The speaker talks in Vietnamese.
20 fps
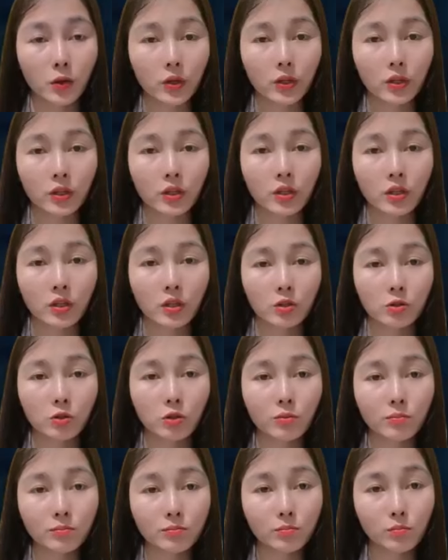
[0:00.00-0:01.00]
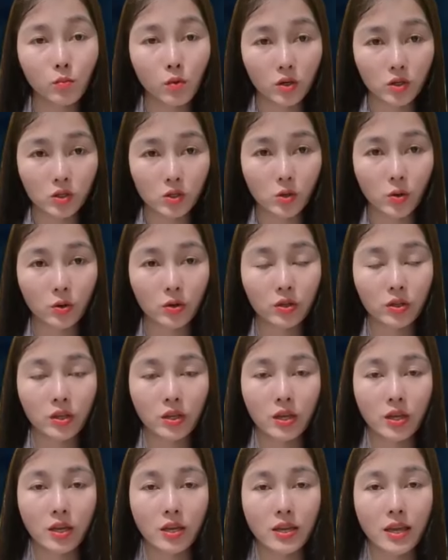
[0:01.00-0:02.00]
Hai vợ chồng cùng ôm nhau
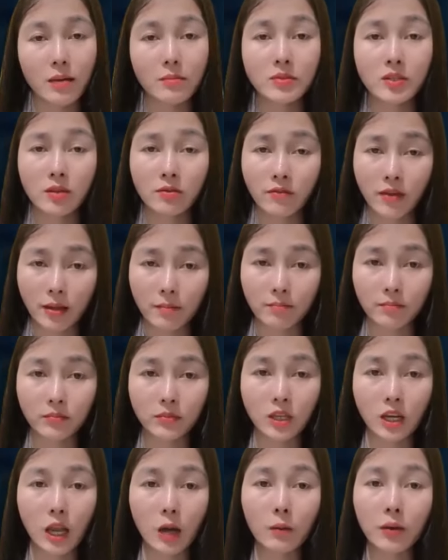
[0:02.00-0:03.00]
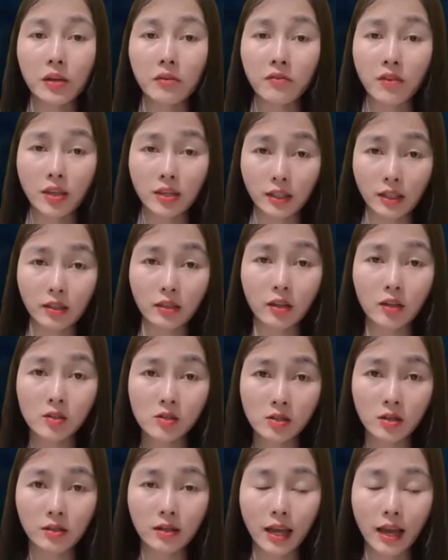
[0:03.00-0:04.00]
rồi khóc. Họ không biết tương lai sau
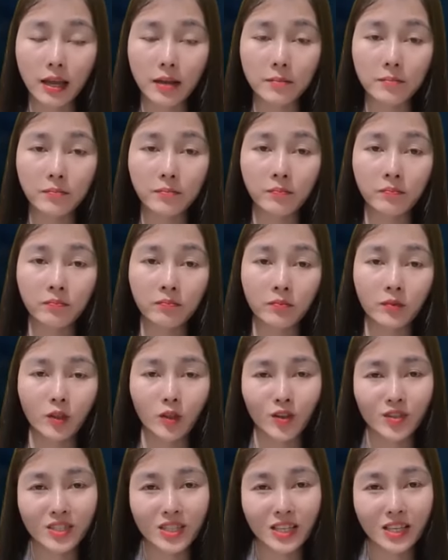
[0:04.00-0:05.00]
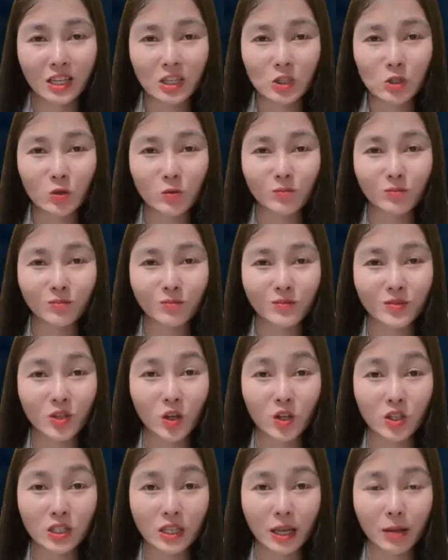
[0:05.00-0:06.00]
này của cả hai sẽ ra
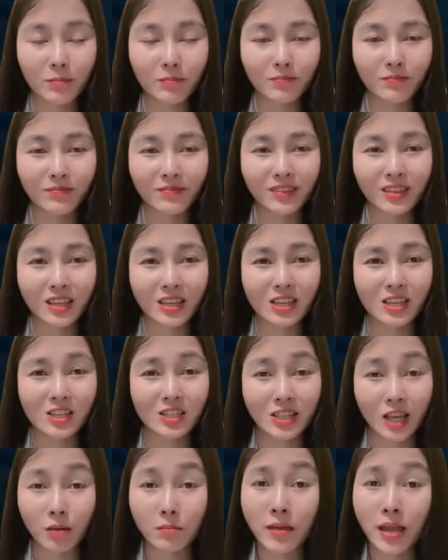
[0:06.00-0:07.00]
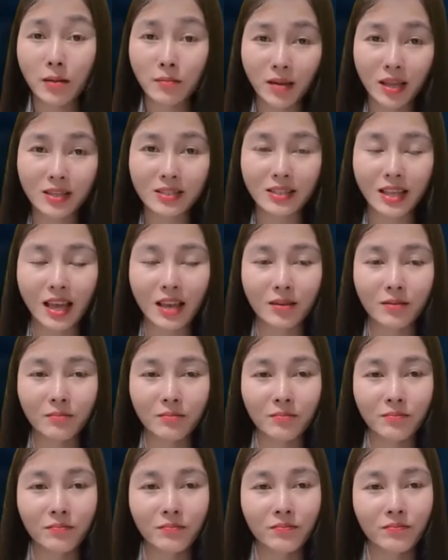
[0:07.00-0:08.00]
sao. Liệu rằng trong cuộc sống thường
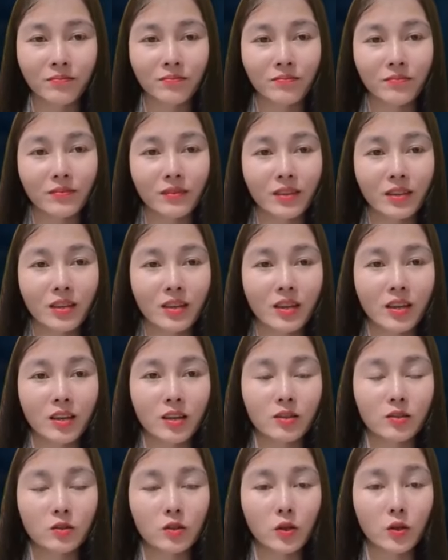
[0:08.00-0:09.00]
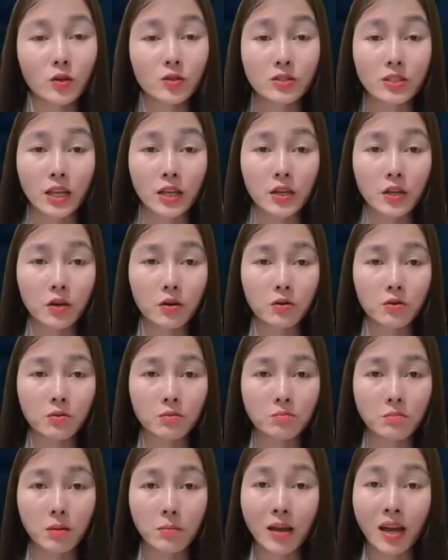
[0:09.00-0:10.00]
ngày, mỗi khi có xảy ra mâu
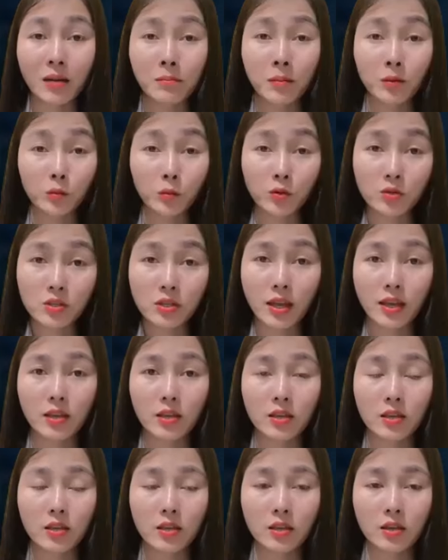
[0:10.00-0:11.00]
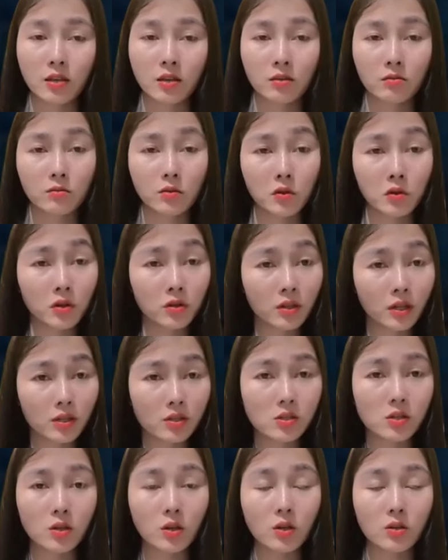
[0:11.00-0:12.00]
thuẫn cãi vã, họ có đem những chuyện
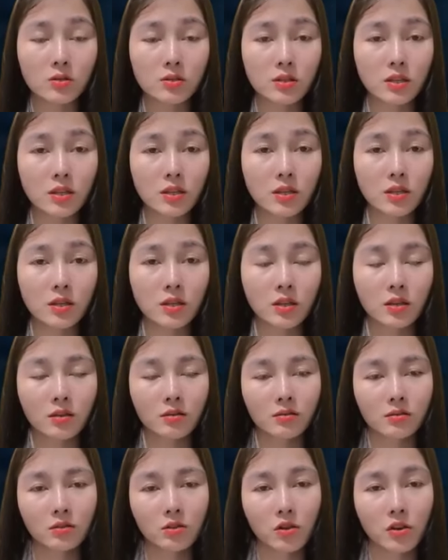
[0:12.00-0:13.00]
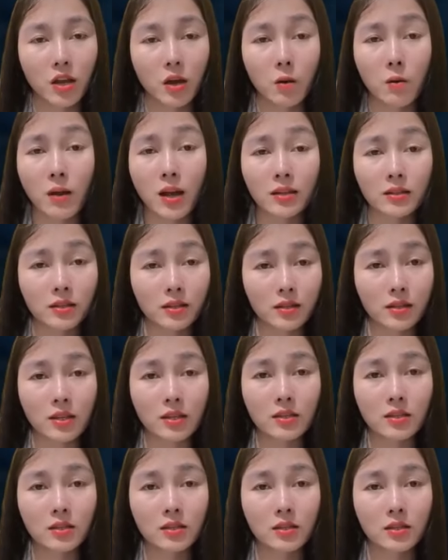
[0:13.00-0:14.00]
ngày hôm nay để chì chiết, trách
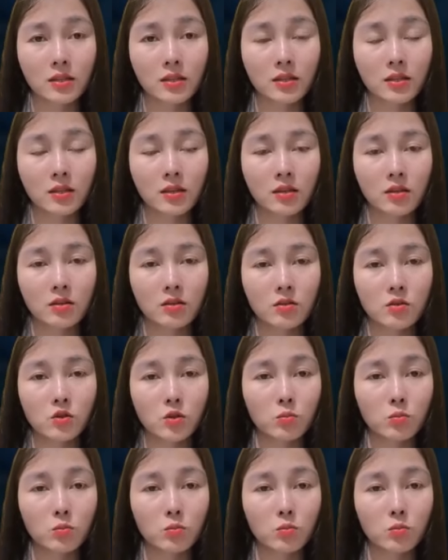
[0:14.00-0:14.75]
móc nhau hay không?